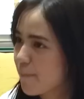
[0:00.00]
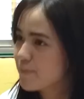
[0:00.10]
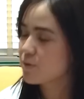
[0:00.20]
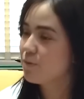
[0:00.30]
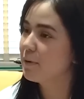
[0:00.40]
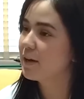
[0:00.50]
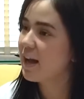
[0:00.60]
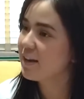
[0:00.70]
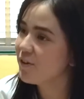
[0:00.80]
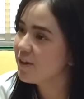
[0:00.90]
Tapos kung
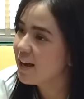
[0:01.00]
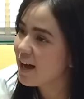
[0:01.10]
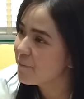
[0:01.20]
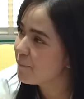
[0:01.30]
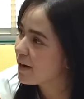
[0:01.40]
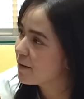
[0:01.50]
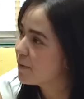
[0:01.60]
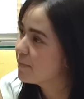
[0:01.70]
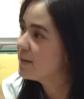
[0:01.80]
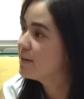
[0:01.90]
magkano kailangan para
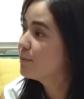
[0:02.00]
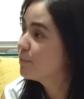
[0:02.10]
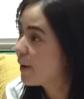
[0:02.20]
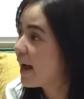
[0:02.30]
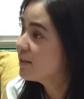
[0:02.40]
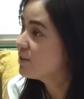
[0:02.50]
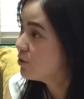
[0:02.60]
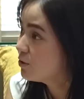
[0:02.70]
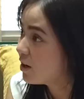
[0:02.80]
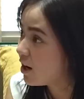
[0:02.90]
mabili yung brand
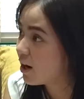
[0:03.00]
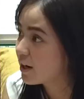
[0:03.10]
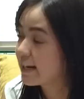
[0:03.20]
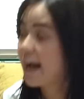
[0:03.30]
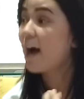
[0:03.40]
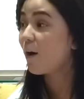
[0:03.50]
new na car na